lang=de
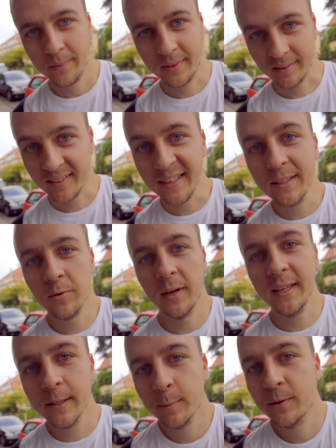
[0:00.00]
dass nicht
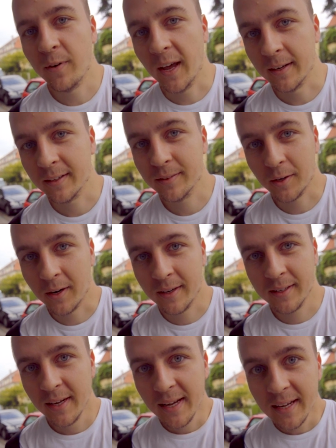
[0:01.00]
nur ich mich verändere,
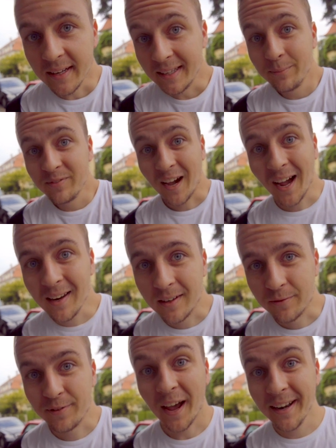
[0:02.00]
sondern eben wir
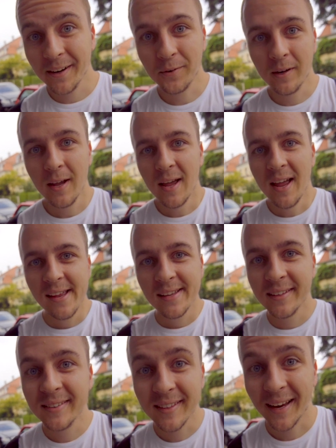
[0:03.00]
alle. Veränderung
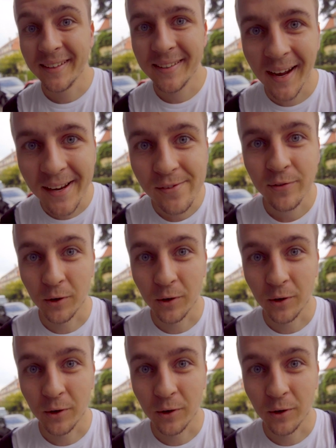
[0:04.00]
ist ein Teil